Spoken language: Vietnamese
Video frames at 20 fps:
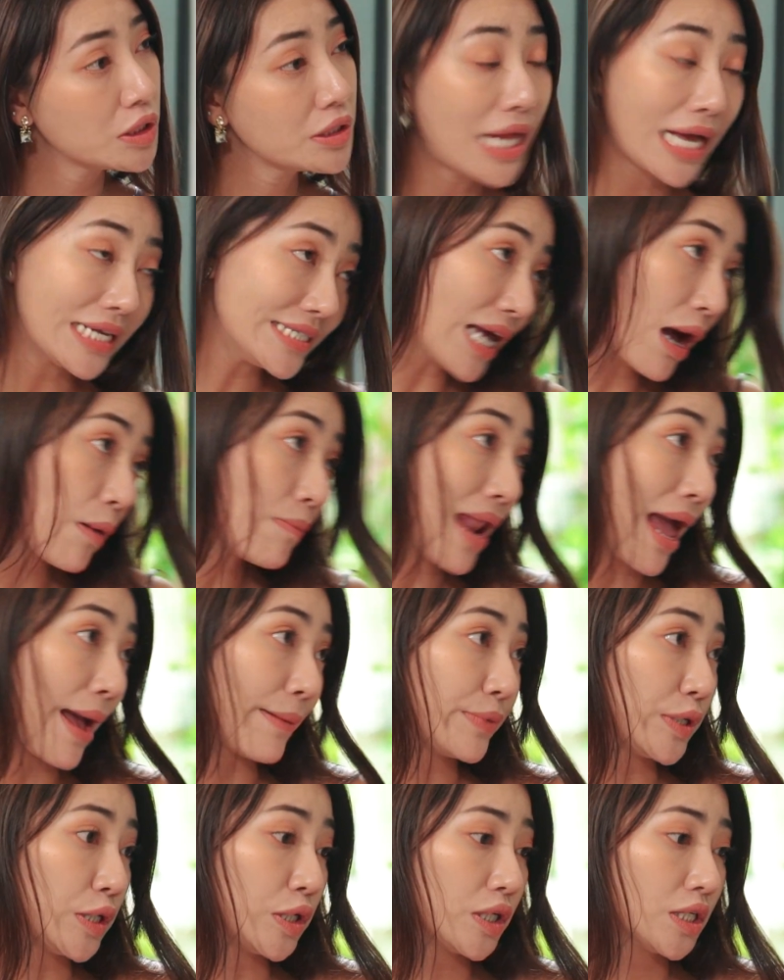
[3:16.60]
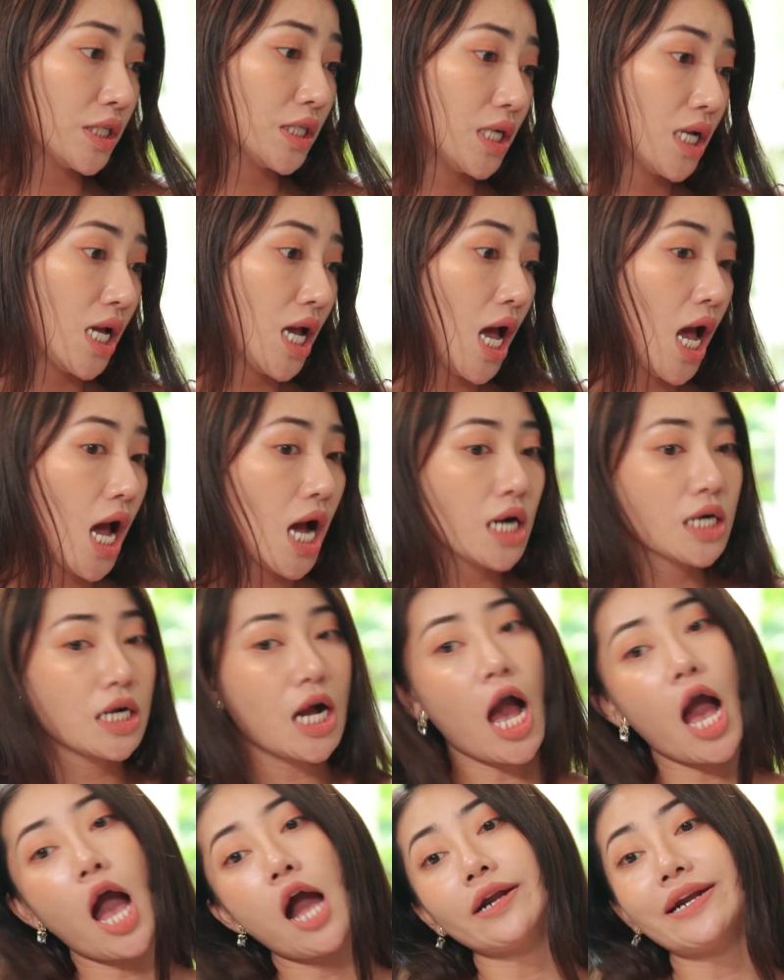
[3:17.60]
Tại sao không làm được?
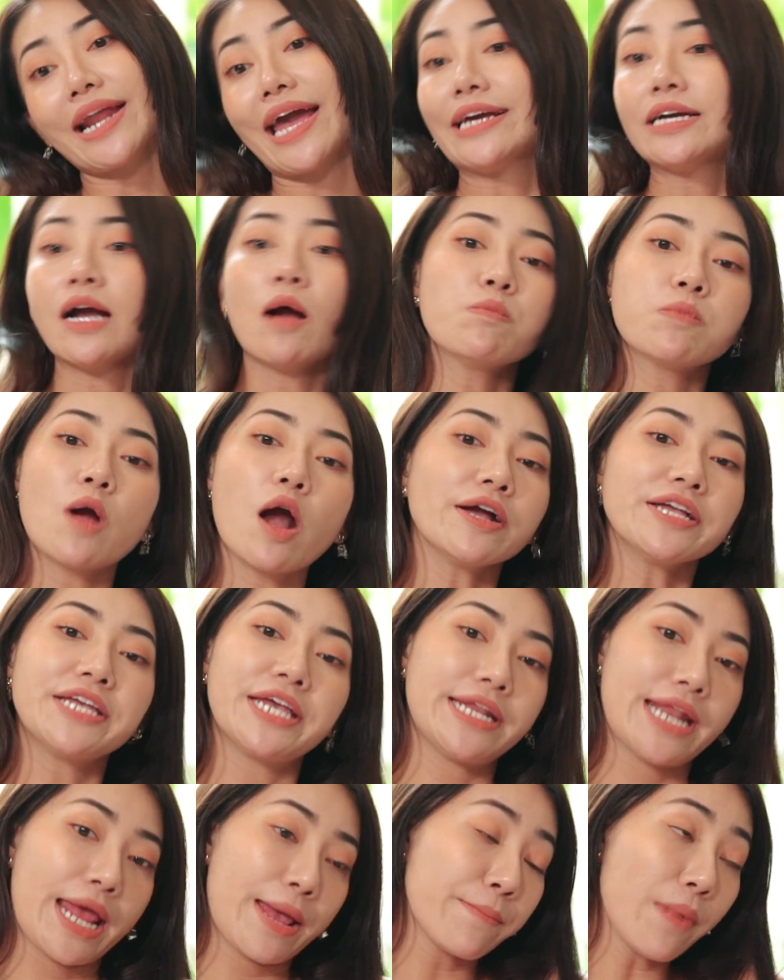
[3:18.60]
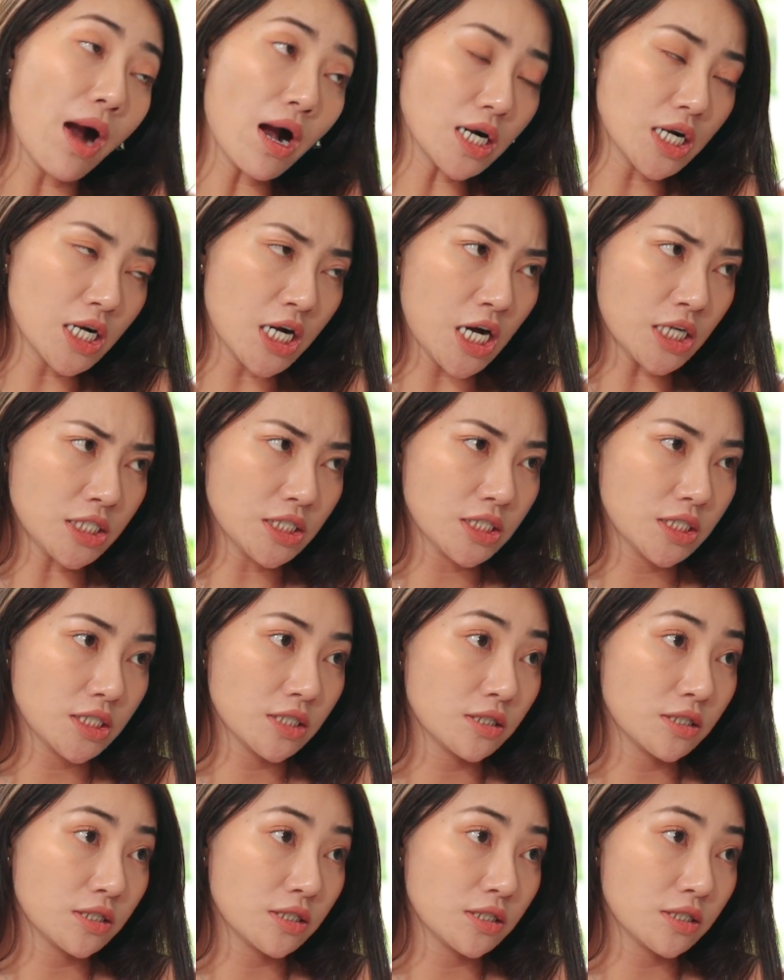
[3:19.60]
Con này không có gì để mất hết.